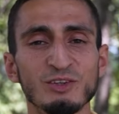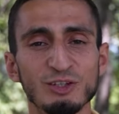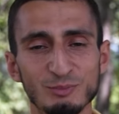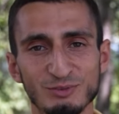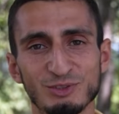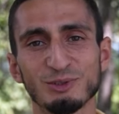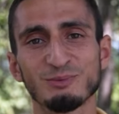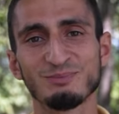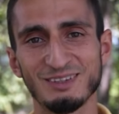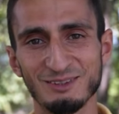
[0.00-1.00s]
и мы все
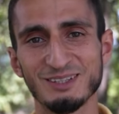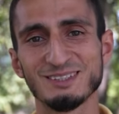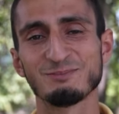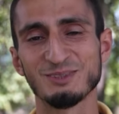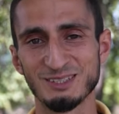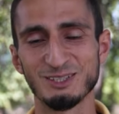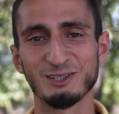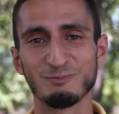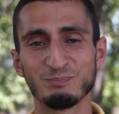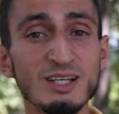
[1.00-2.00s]
для вас
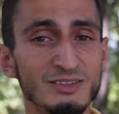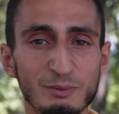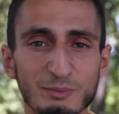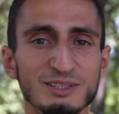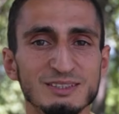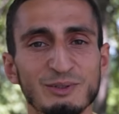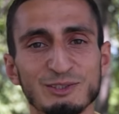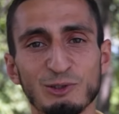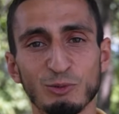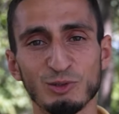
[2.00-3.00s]
сделаем. С вами был
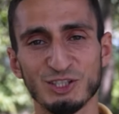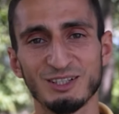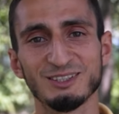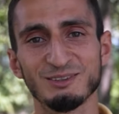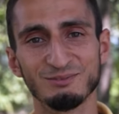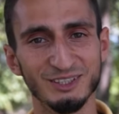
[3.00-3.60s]
основатель Дома Шоколада